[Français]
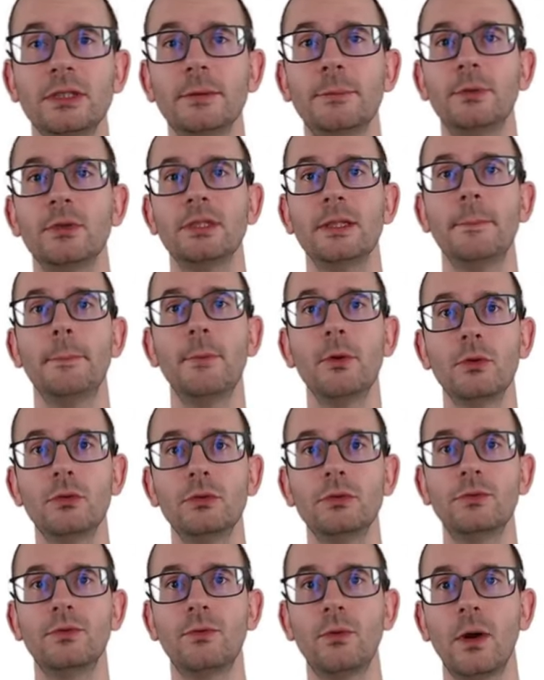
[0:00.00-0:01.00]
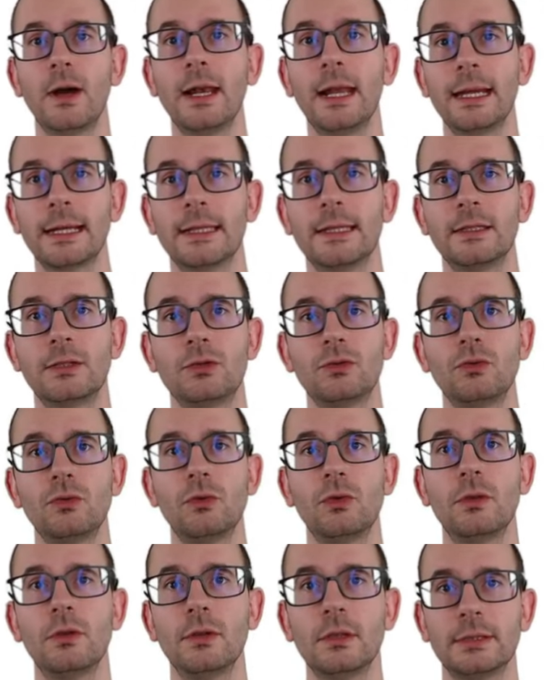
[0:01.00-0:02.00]
posé beaucoup de fois la
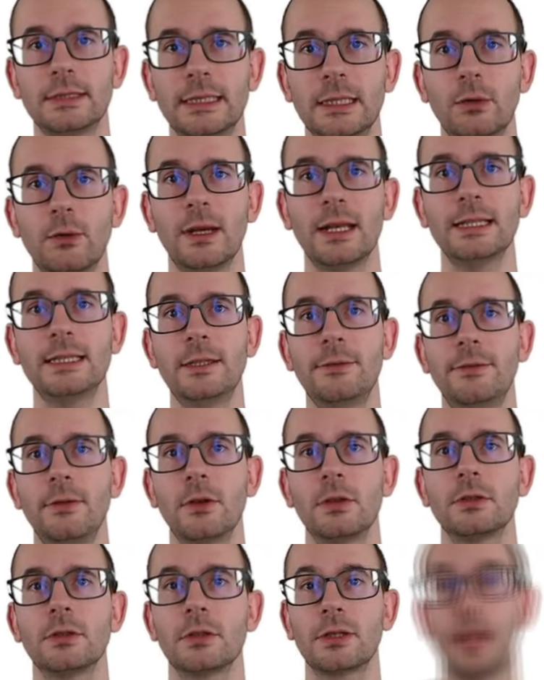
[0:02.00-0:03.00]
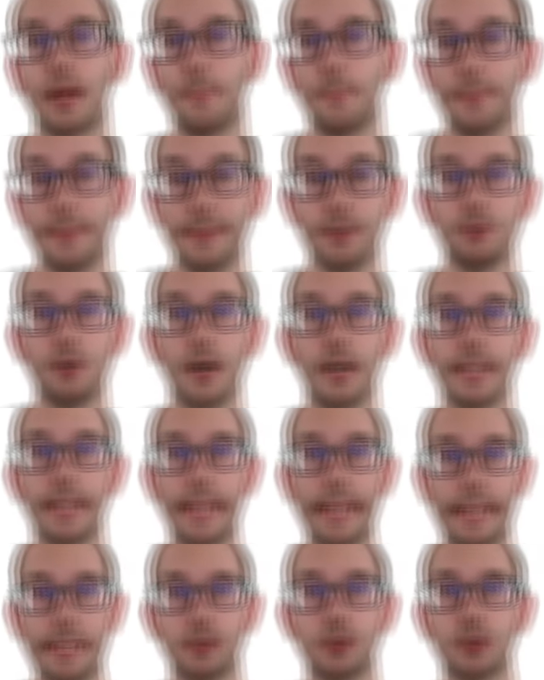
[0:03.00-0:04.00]
question, c'est quoi la différence entre un POI
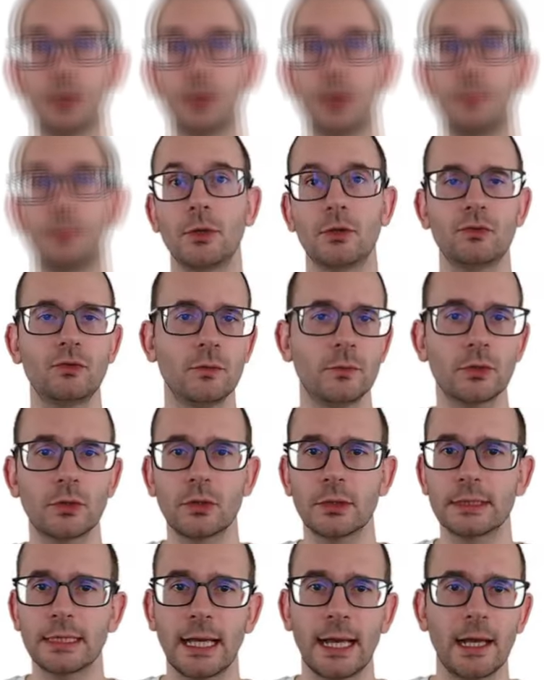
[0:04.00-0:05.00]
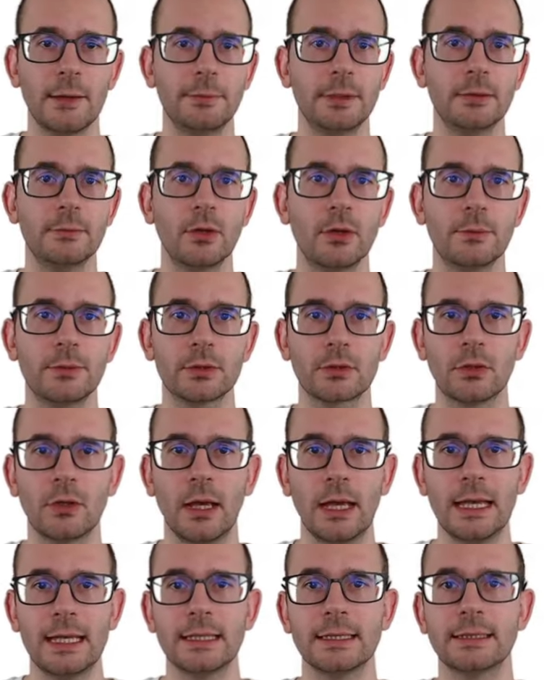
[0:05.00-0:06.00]
et un order block Je vous montre ça rapidement parce que
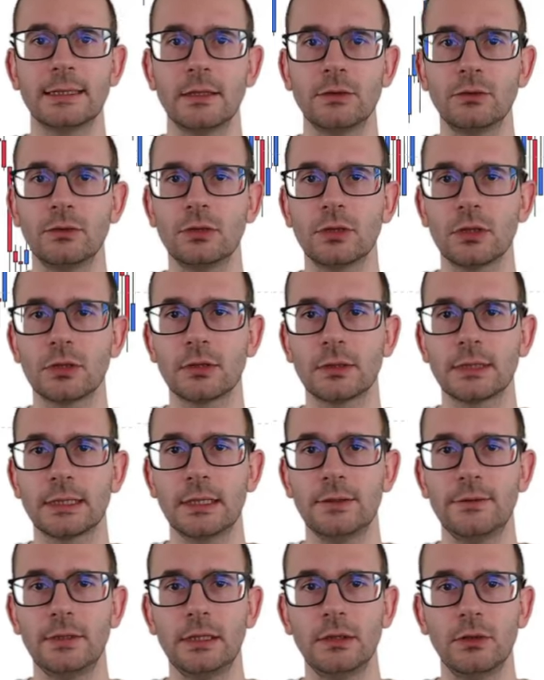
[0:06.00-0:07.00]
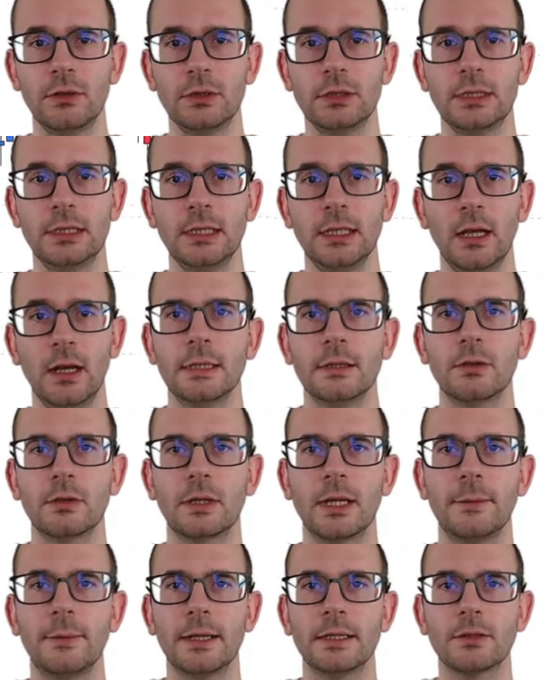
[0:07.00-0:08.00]
ça a du sens dans cette vidéo aussi. Donc
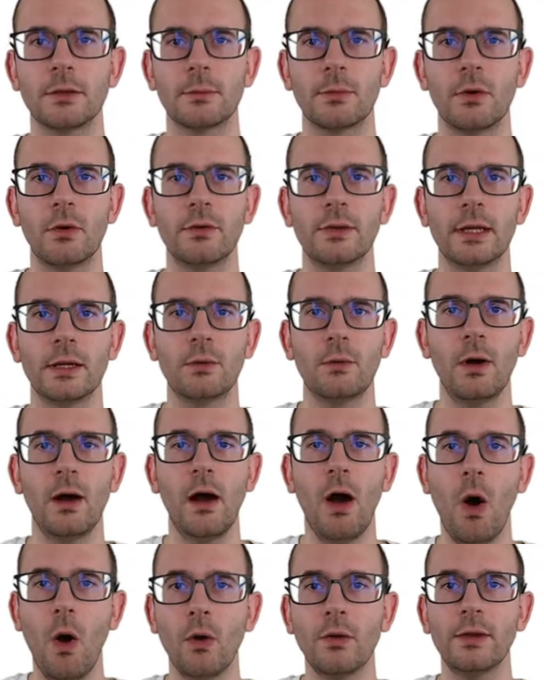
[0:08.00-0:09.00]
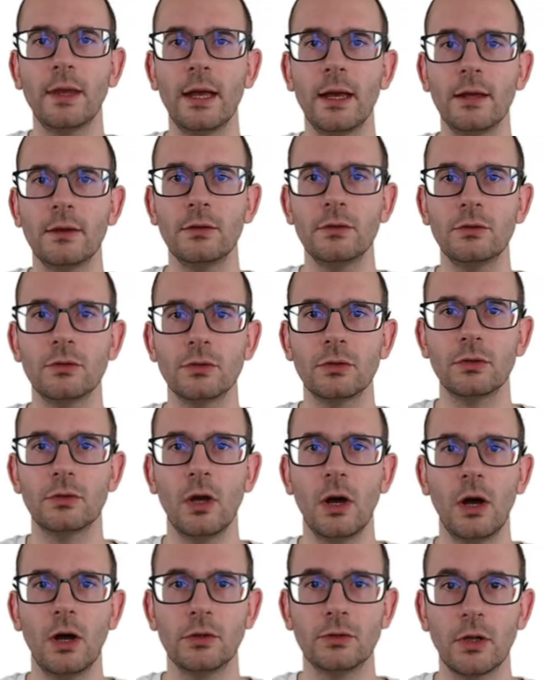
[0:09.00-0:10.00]
là par exemple, on a quoi On a une zone
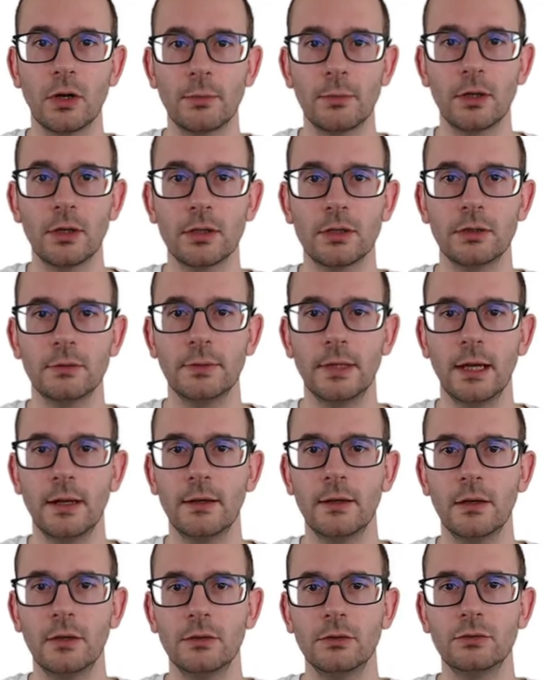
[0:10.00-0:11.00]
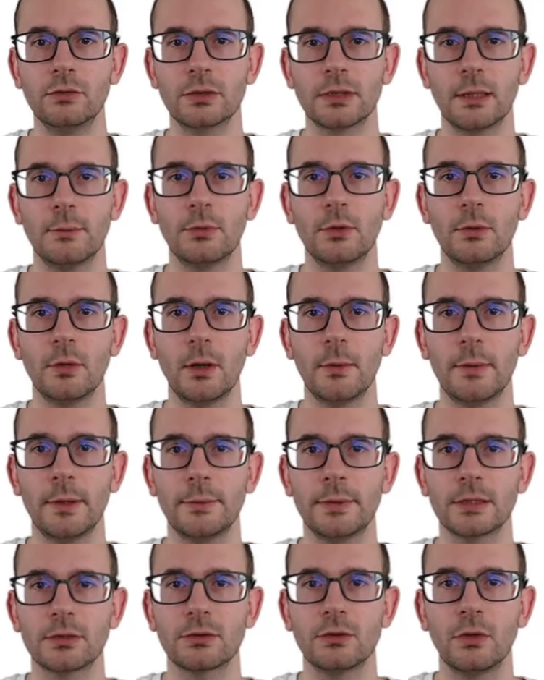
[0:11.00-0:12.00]
order block, eh bien euh, tout simplement bah,
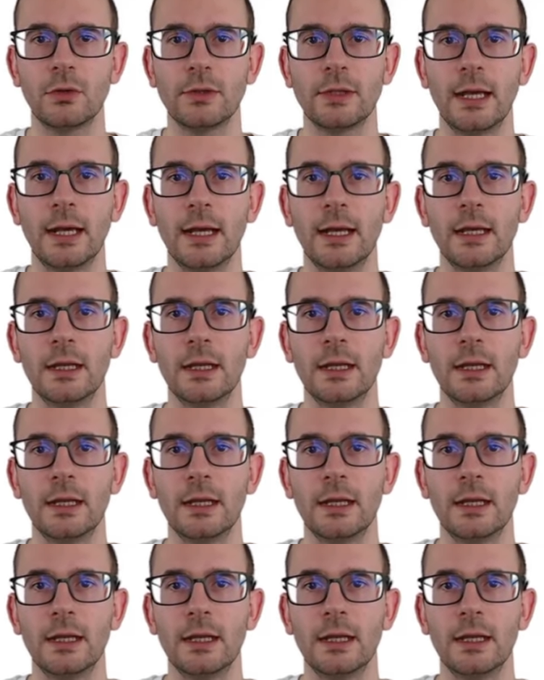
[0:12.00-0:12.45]
parce qu'on a